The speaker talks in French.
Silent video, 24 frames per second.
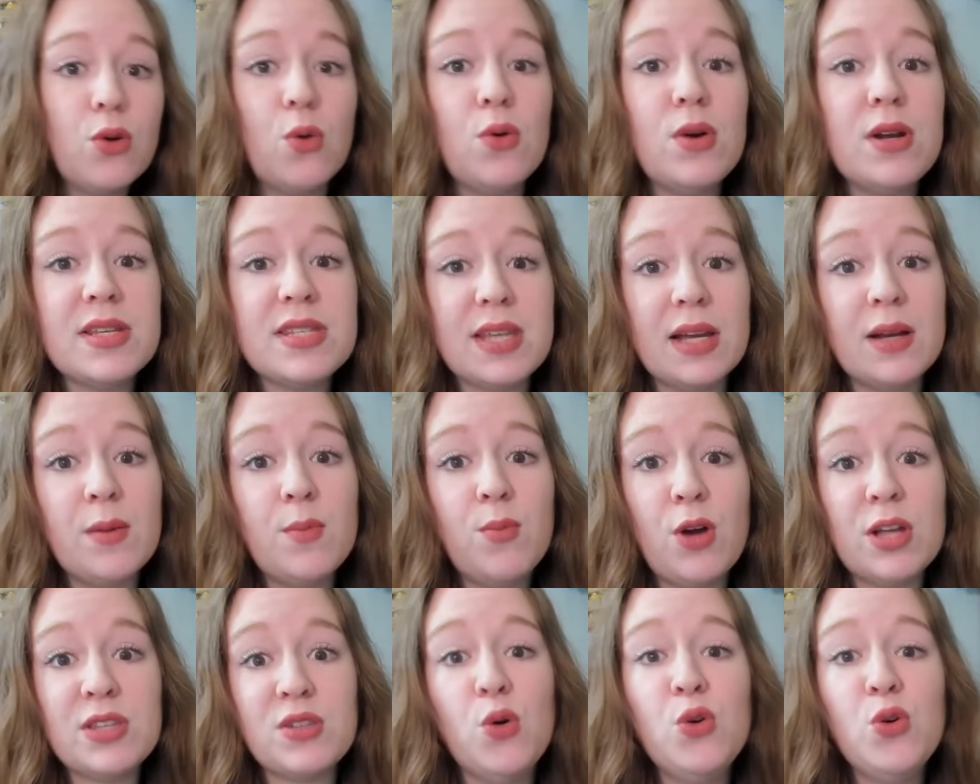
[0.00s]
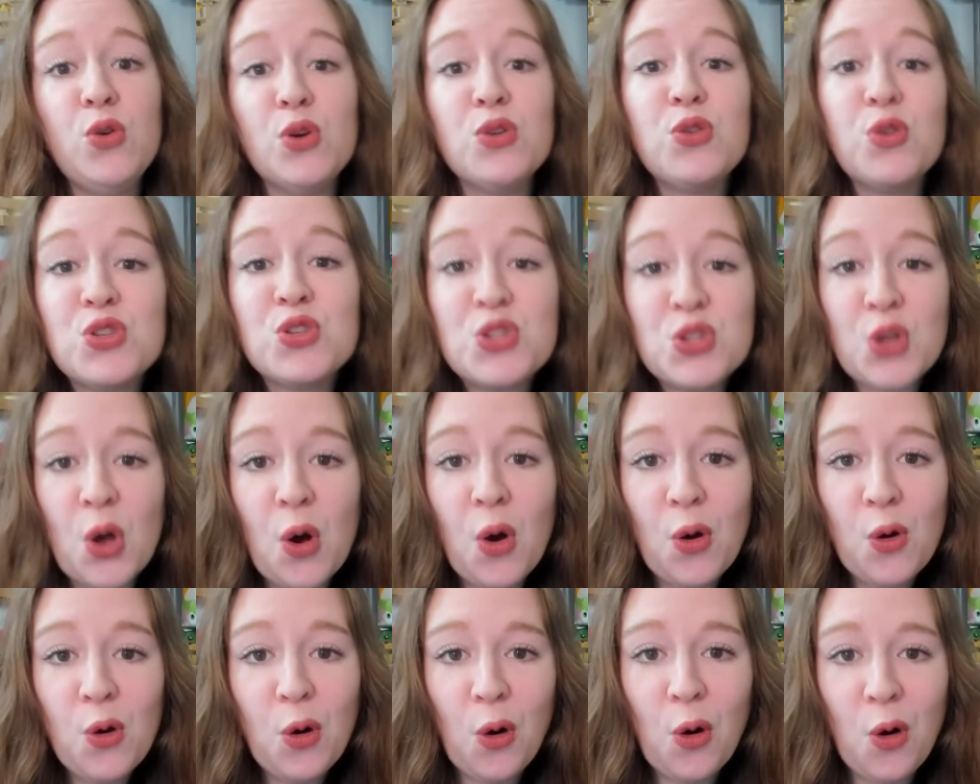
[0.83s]
les 5 boîtes au lieu de
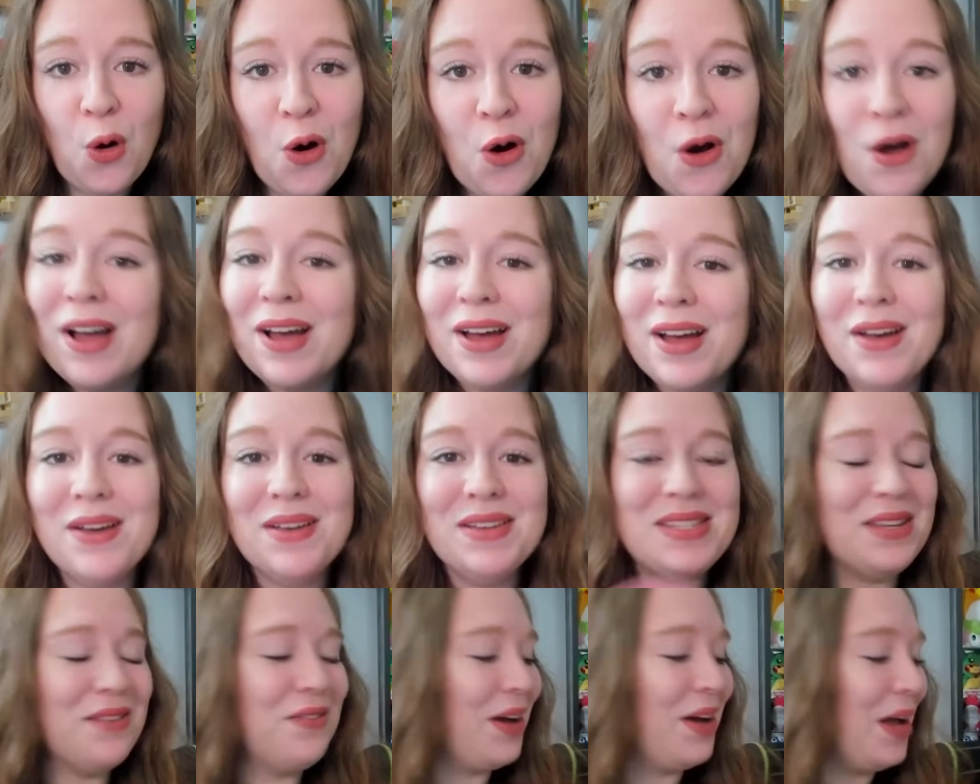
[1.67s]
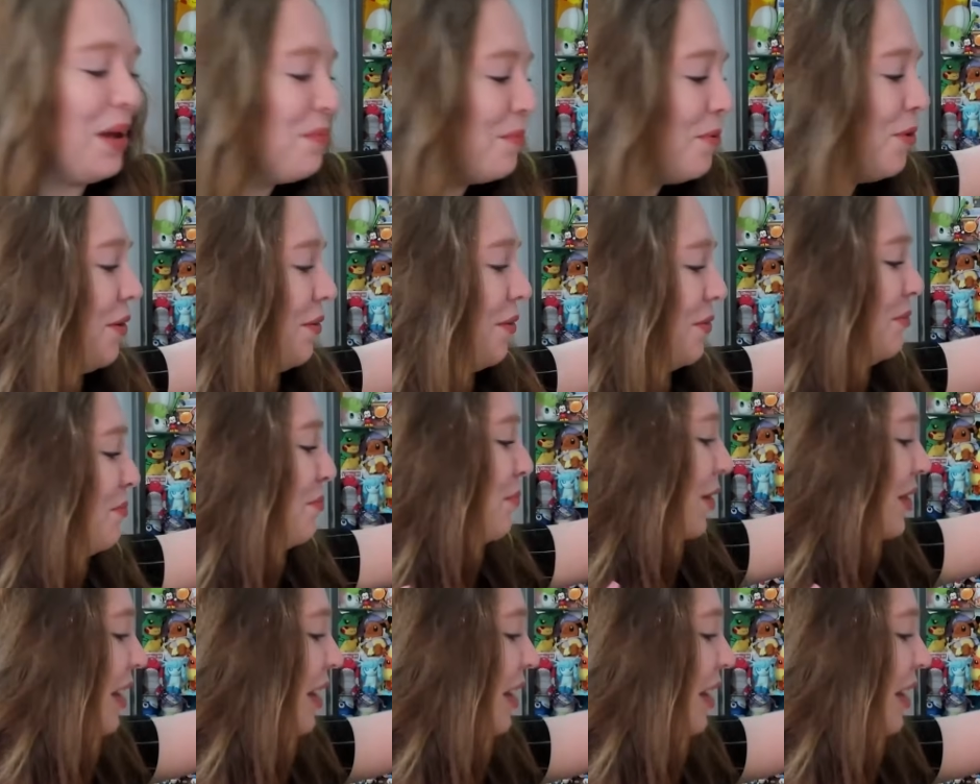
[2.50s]
100 euros. Euh, c'est vraiment une bonne